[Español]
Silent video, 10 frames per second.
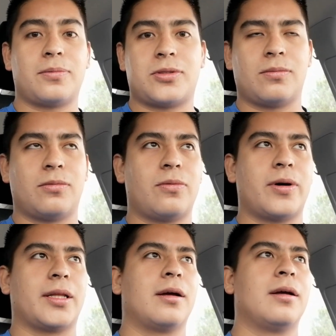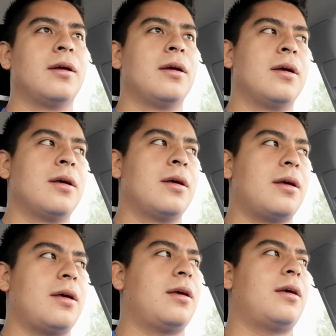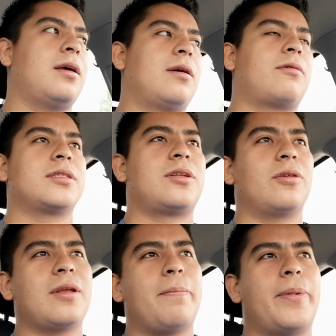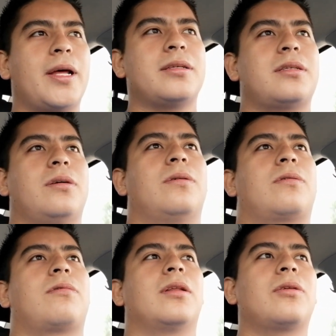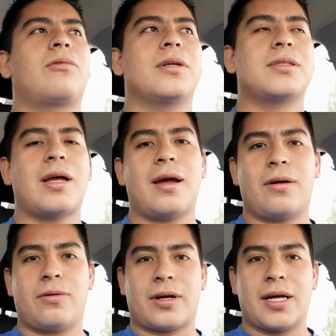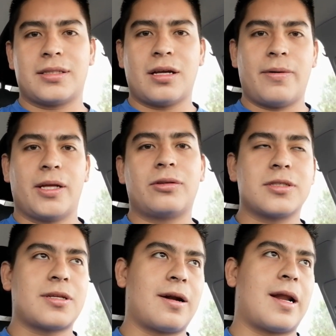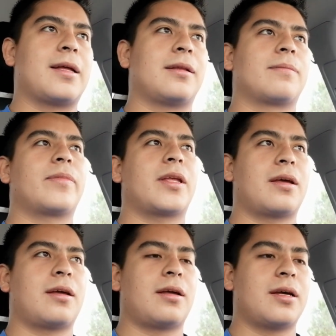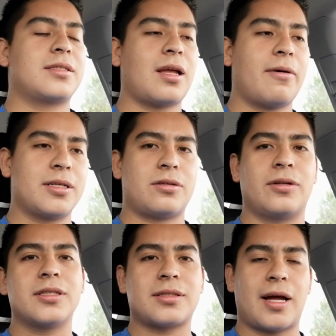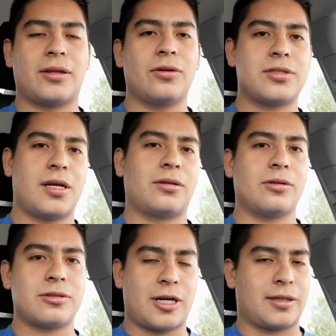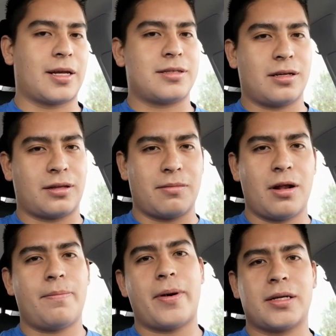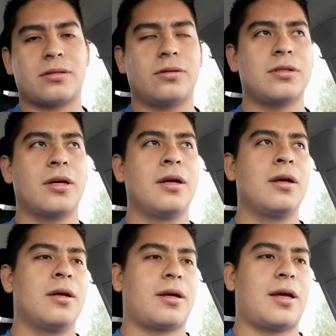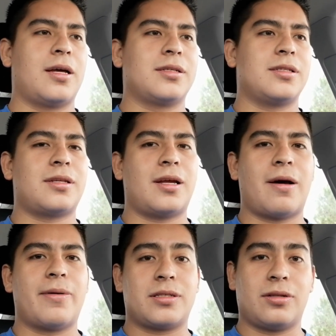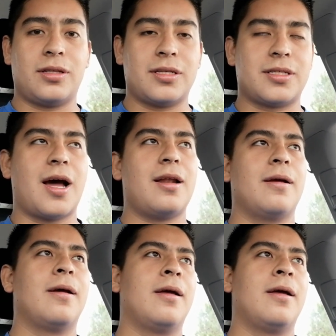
opción muy buena. Eh, en cuestión de precio, ¿cuánto cuesta lo que es el Vento Starline? Eh, esta versión está en 237 mil pesos, que es este, la versión inicial.